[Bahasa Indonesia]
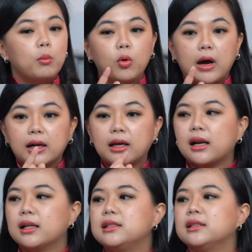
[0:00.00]
Bukan
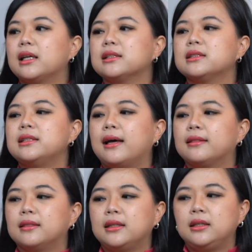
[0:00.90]
karena cinta
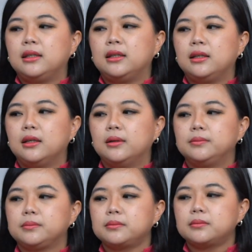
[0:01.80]
sejati. Maksudnya
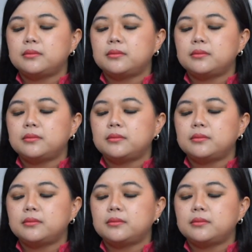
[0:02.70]
wow. gimana